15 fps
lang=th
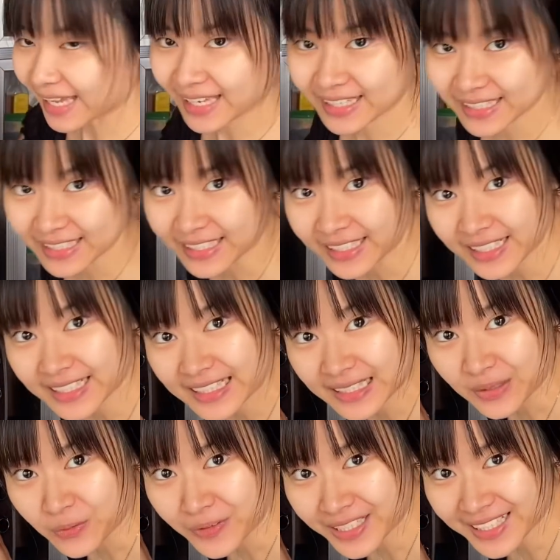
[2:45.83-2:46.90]
ยนี่กลิ่น
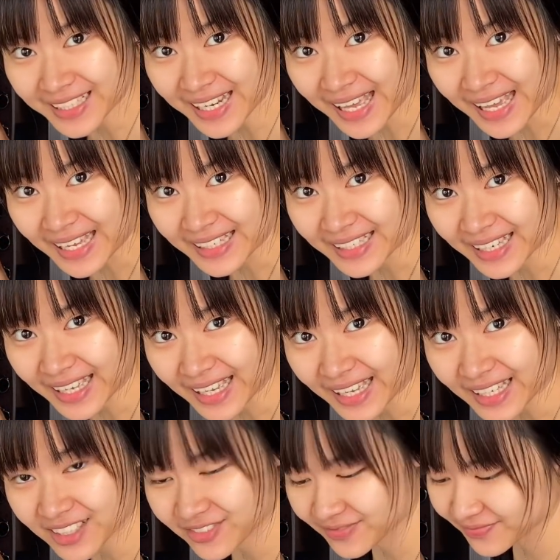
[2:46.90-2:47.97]
วานิลานะคะ
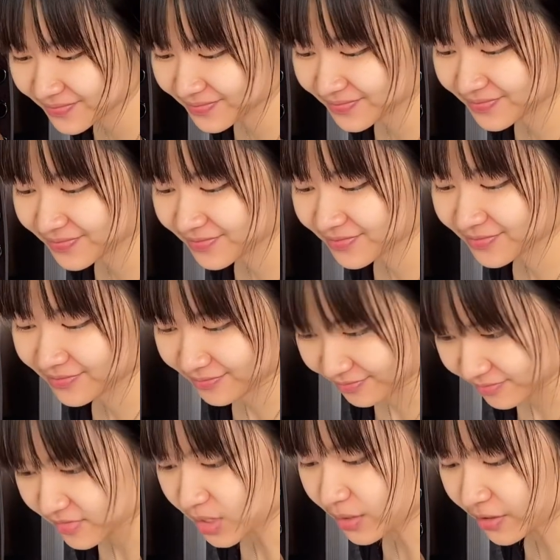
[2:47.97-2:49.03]

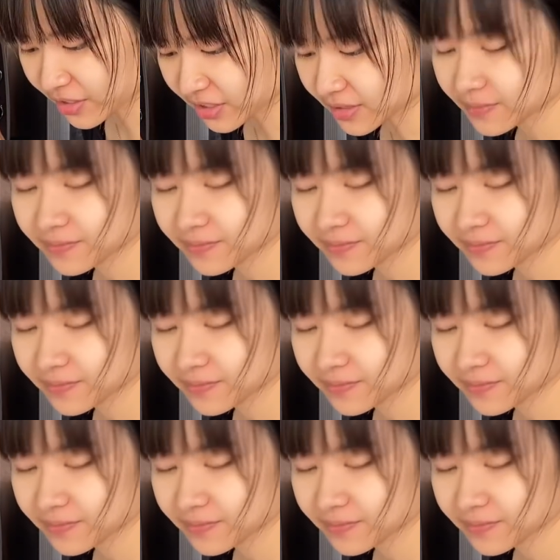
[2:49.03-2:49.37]
รึ